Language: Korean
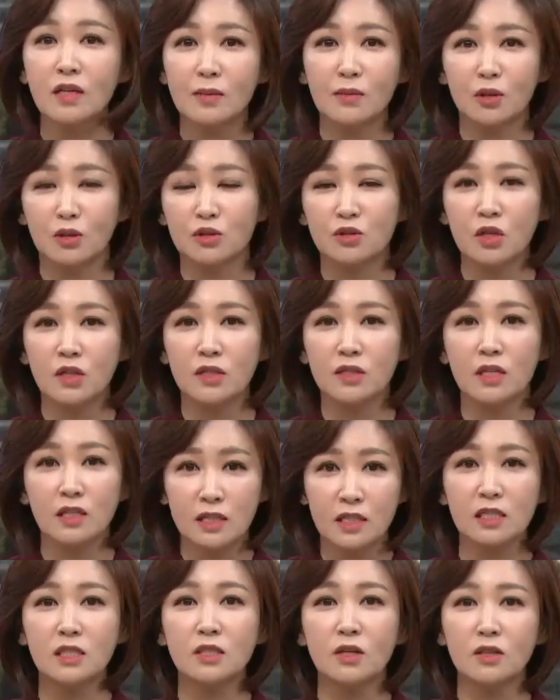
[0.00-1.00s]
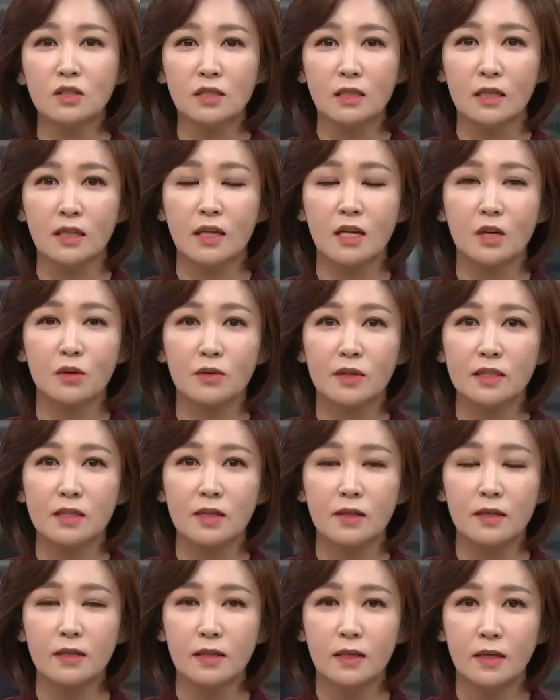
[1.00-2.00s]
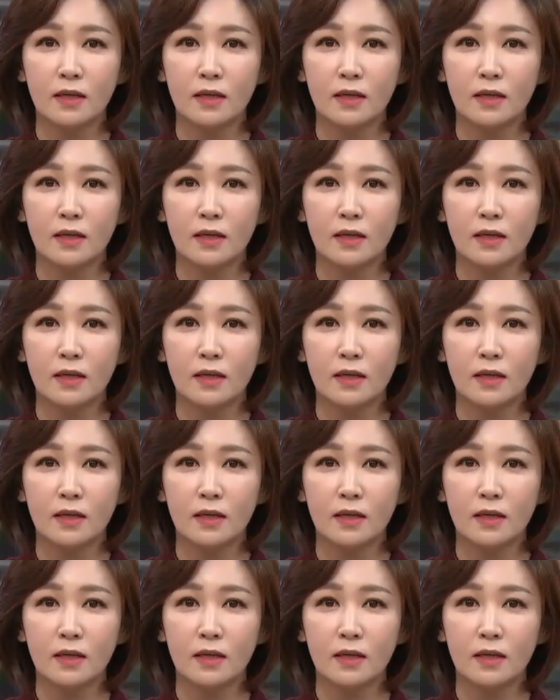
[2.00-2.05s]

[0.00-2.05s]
게 뭐죠? 장 교수님의 분석은 해서?